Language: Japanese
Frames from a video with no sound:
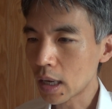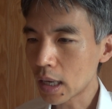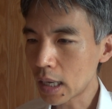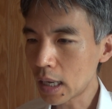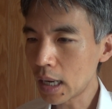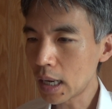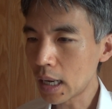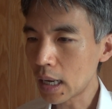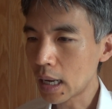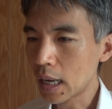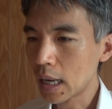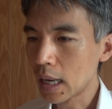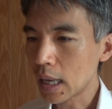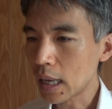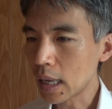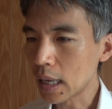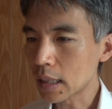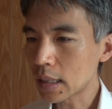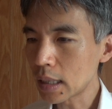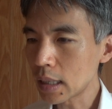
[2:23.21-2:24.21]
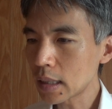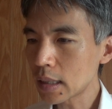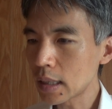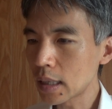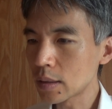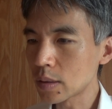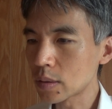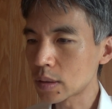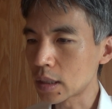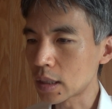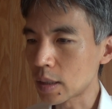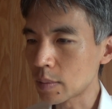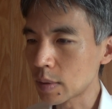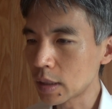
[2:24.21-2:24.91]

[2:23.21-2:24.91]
がえ県警の調